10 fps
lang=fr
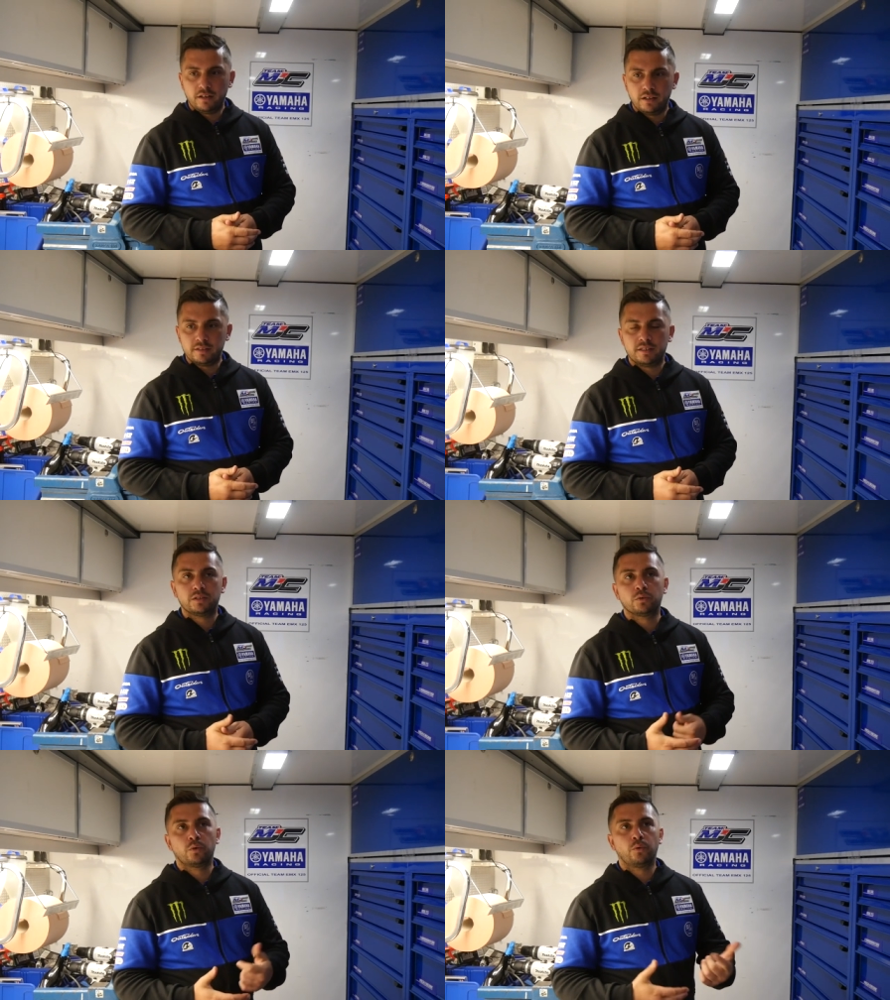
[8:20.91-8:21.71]
les
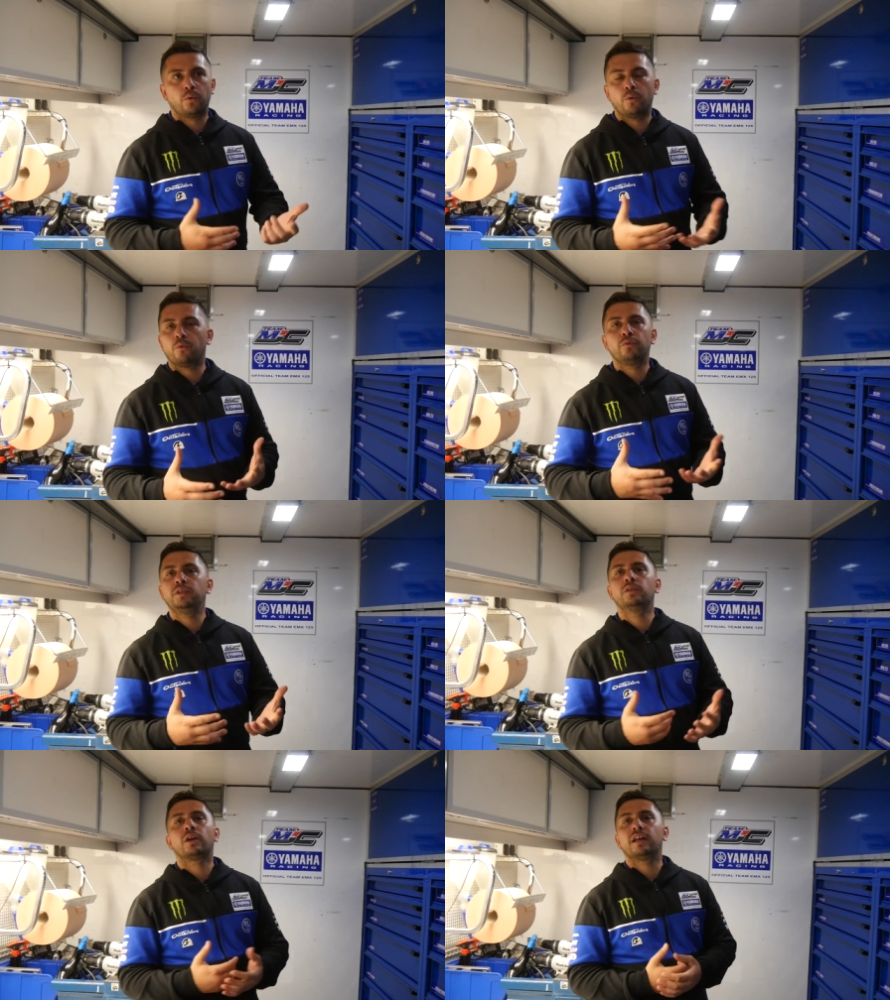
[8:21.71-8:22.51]
saisons, on
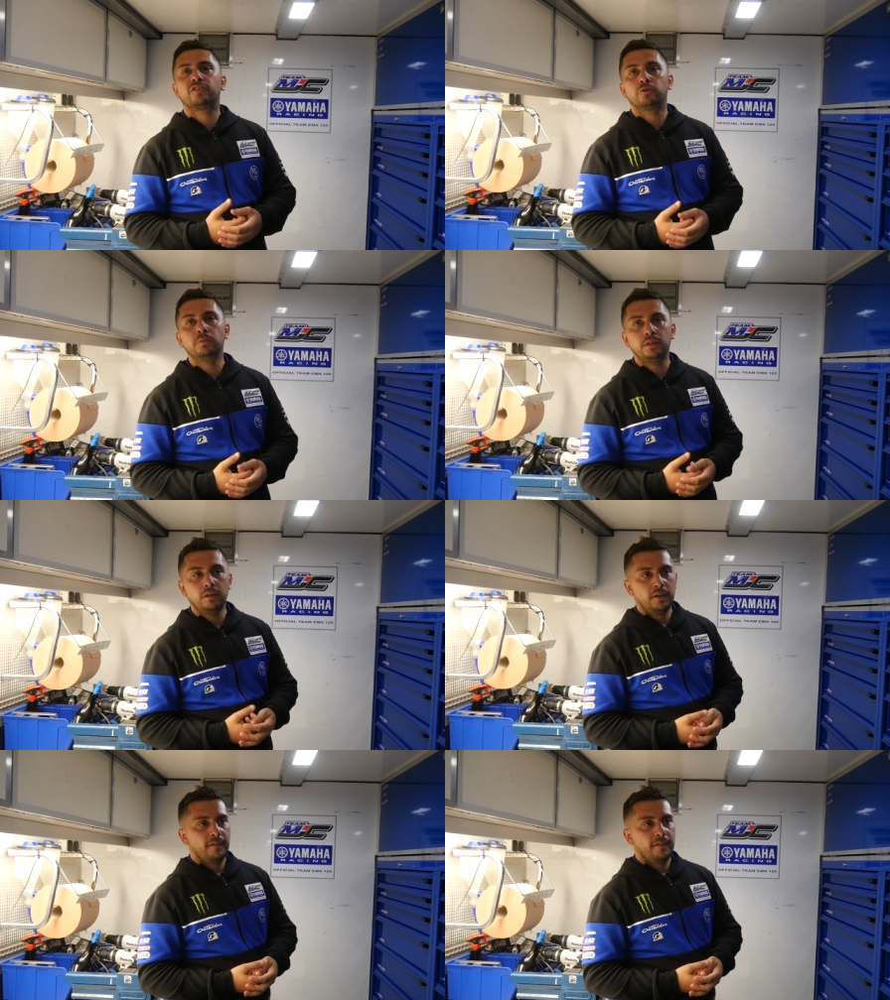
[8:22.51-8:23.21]
vit dans la semi.